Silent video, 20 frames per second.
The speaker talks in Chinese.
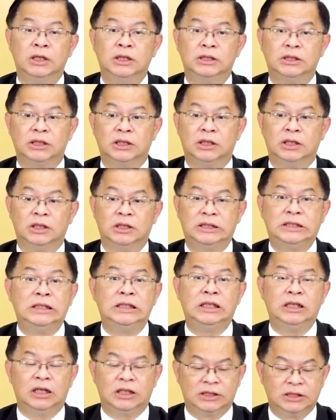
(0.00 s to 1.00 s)
这个既
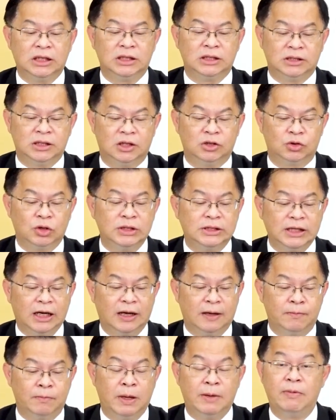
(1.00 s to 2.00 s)
定的政策，所以这
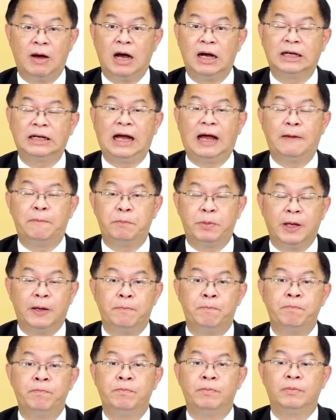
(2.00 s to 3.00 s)
也没办法改变。
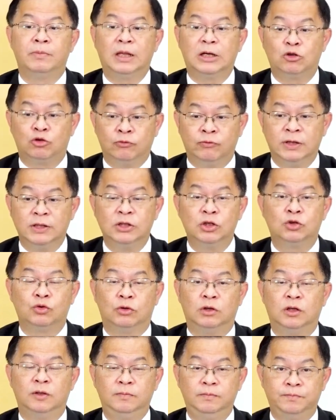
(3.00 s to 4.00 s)
那除非是
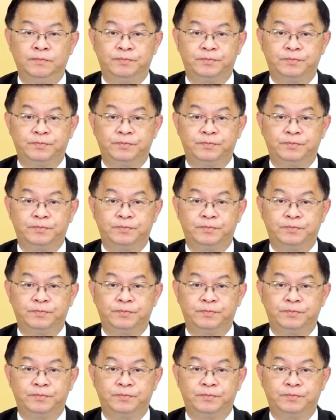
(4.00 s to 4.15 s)
说，